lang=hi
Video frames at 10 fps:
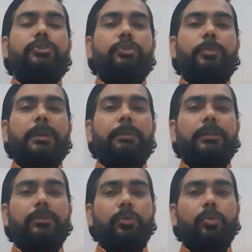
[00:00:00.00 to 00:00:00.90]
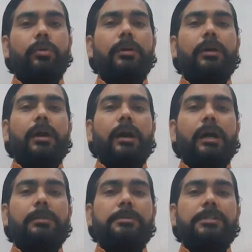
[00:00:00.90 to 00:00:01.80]
शुभ के बाद रोग
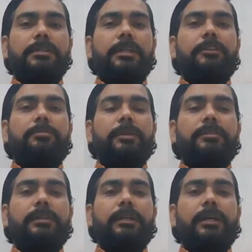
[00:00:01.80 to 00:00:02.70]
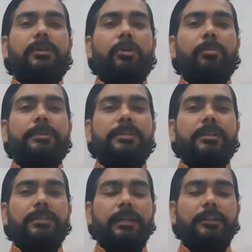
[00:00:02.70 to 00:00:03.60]
आठ बजकर तेईस मिनट से लेकर नौ
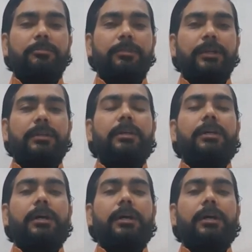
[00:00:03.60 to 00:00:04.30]
बजकर चालीस मिनट